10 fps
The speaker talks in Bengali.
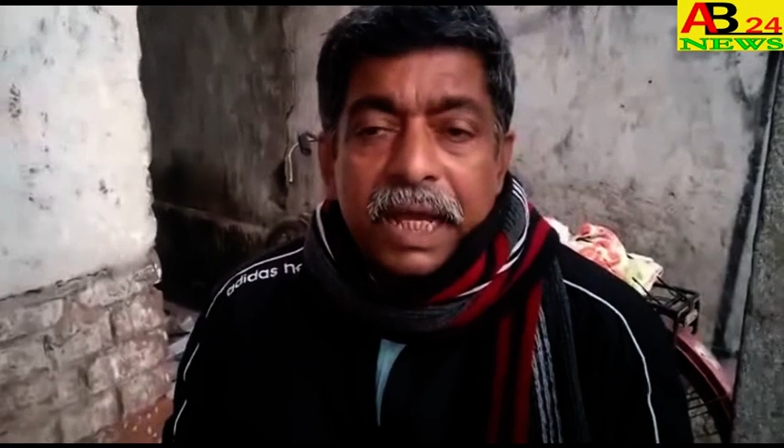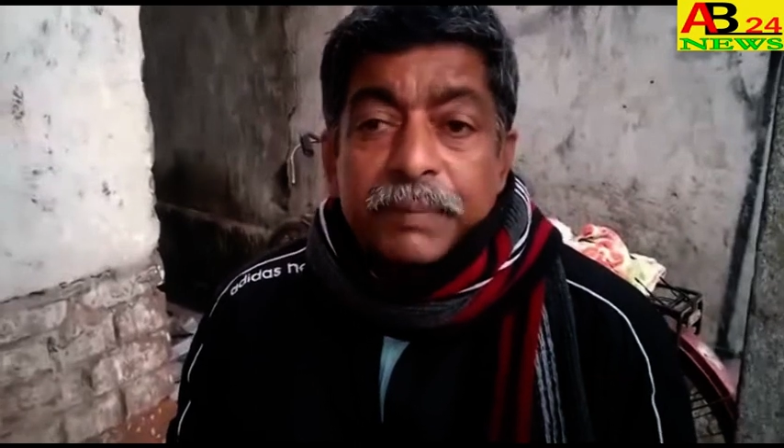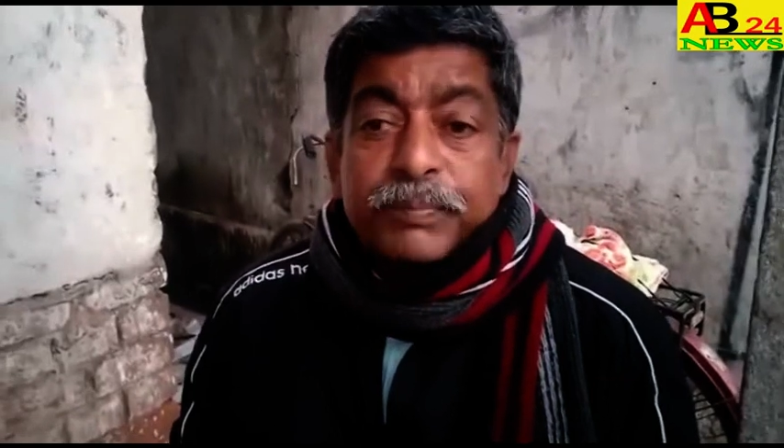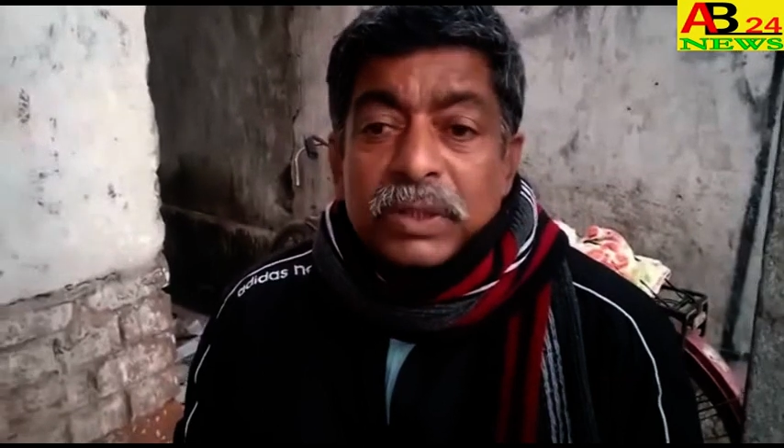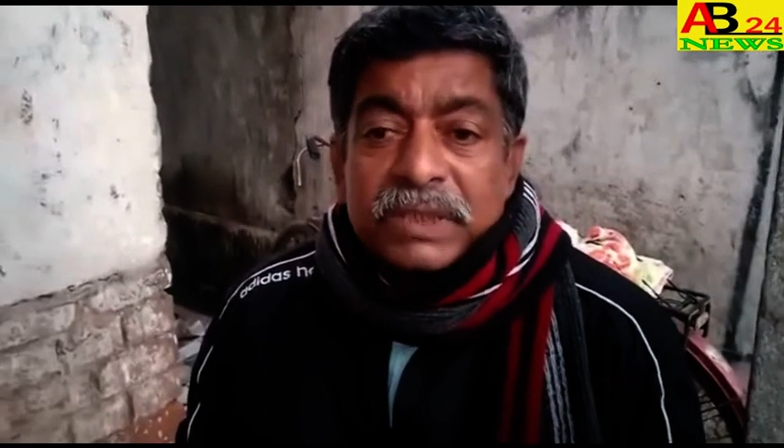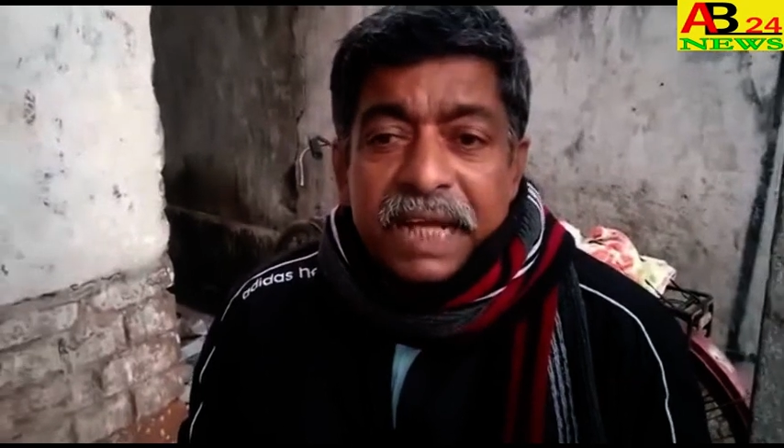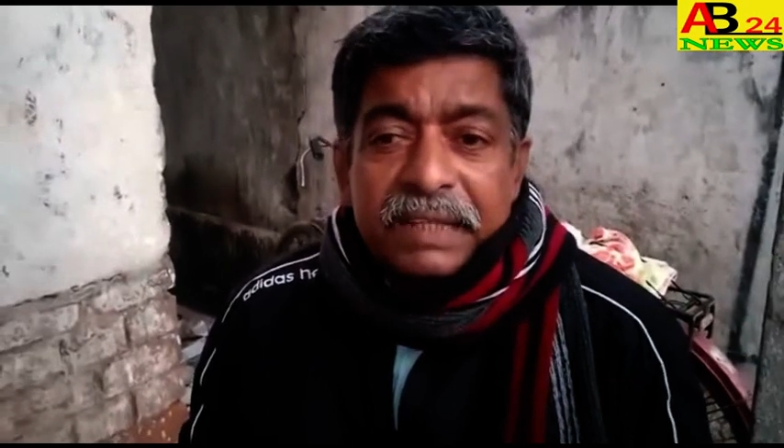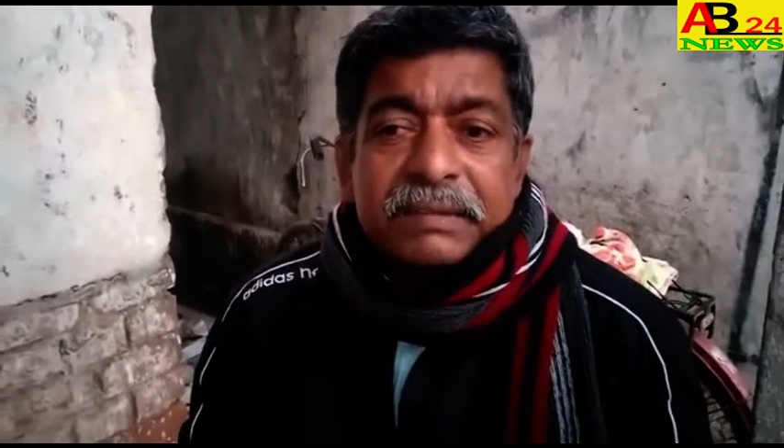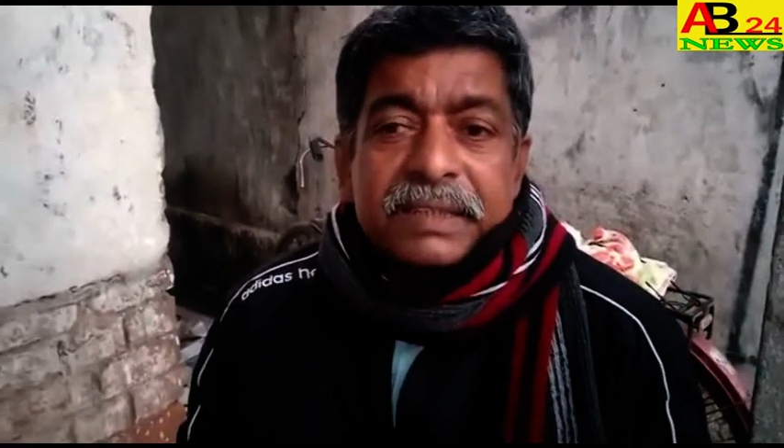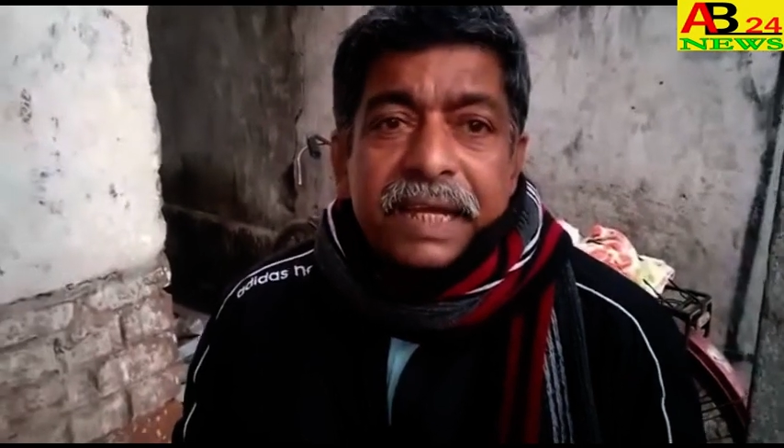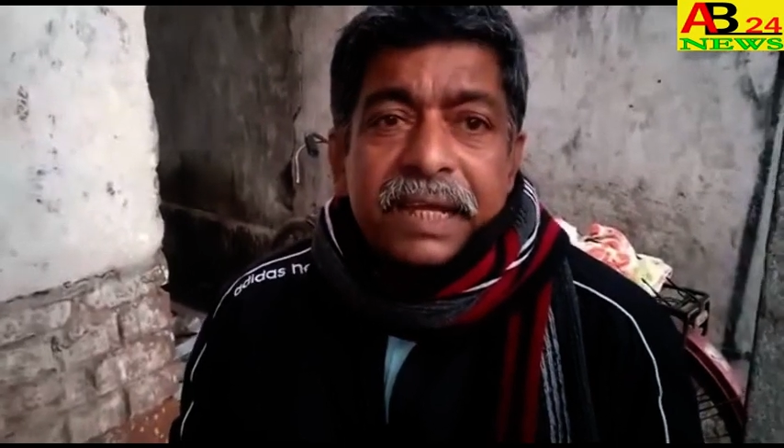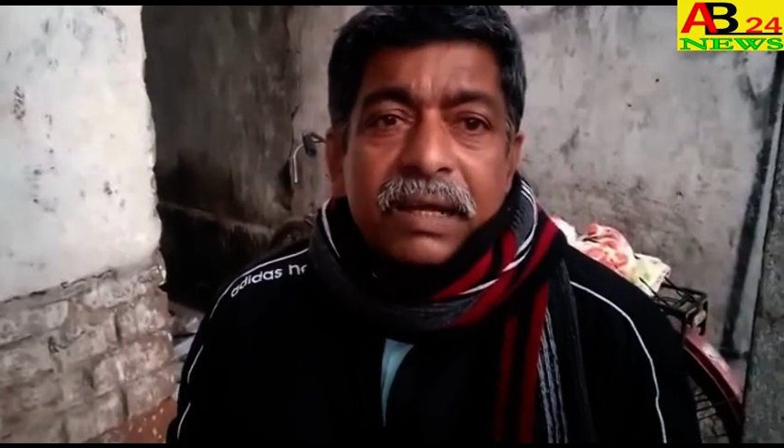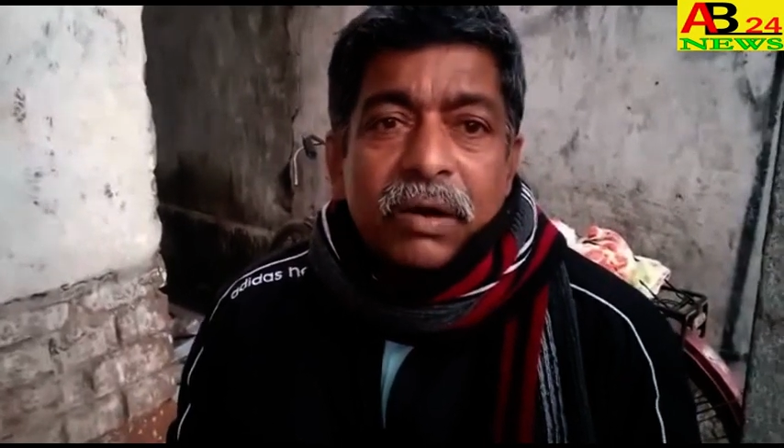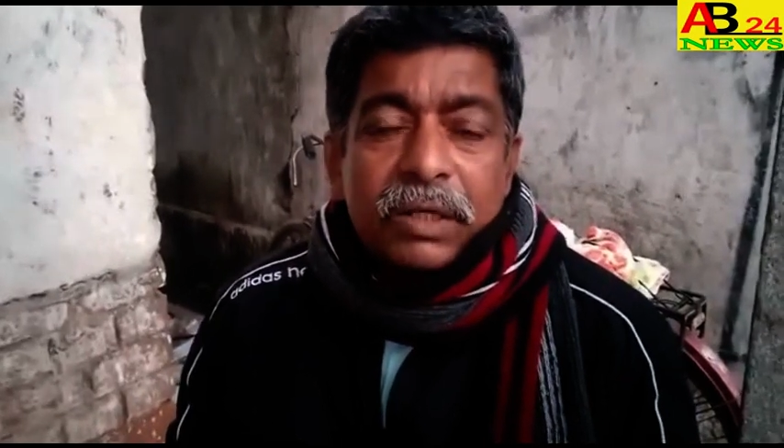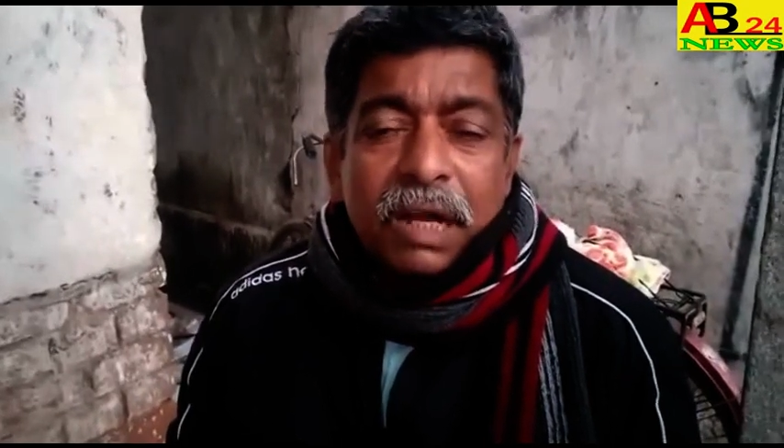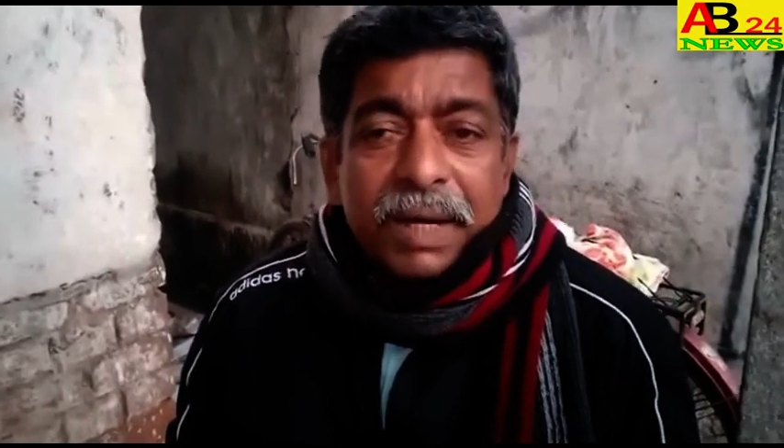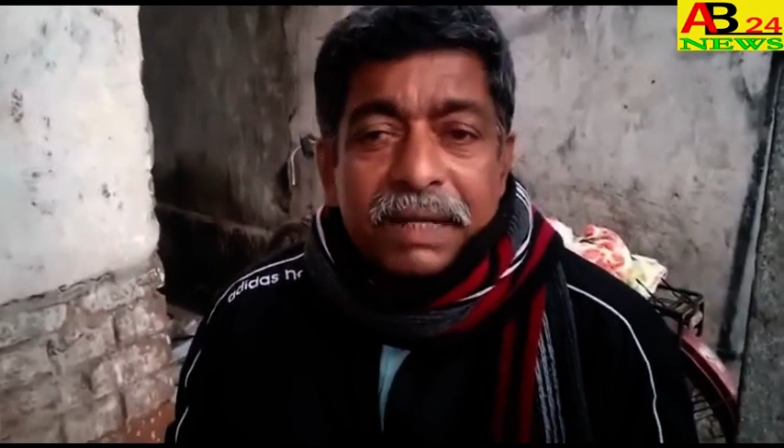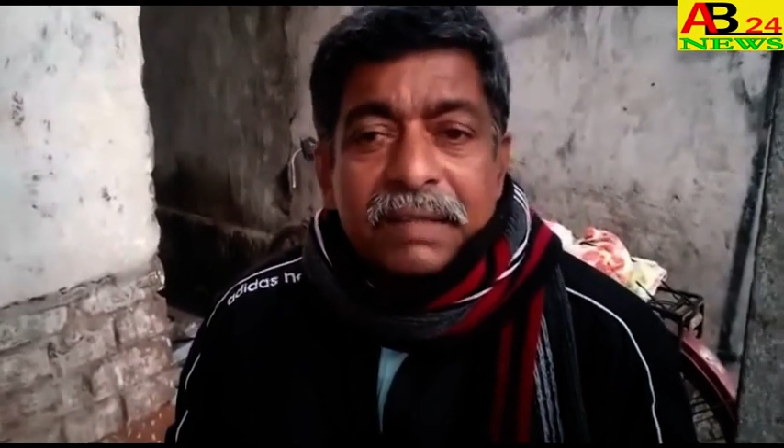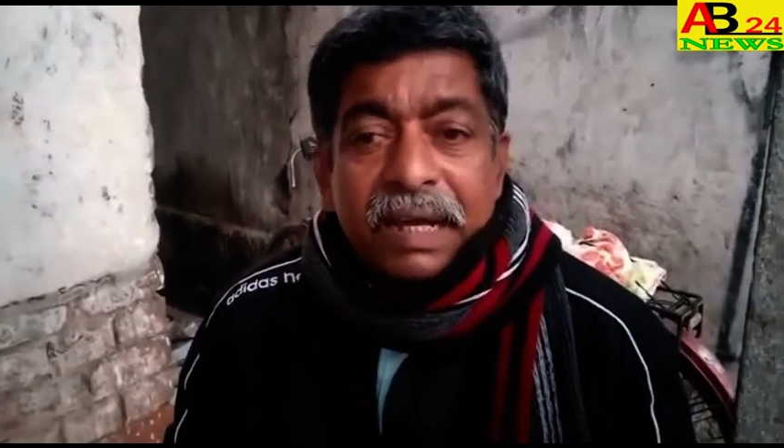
এই পঞ্চায়েতকে হটাবার